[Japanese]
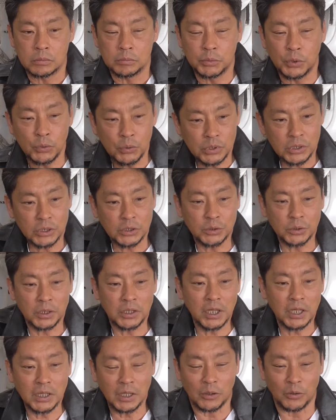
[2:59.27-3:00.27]
う病院に連
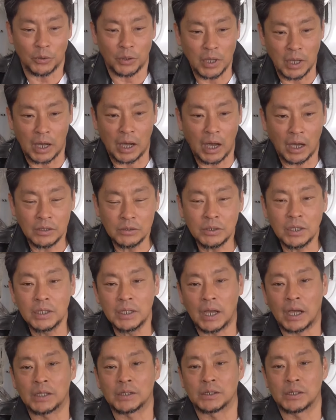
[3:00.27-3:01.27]
れてった時は歩け
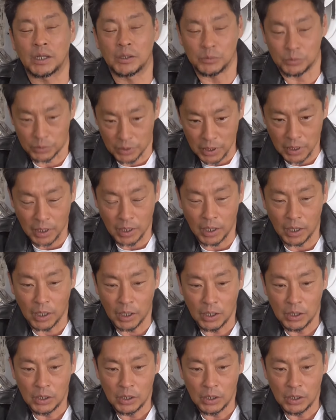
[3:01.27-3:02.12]
なかったので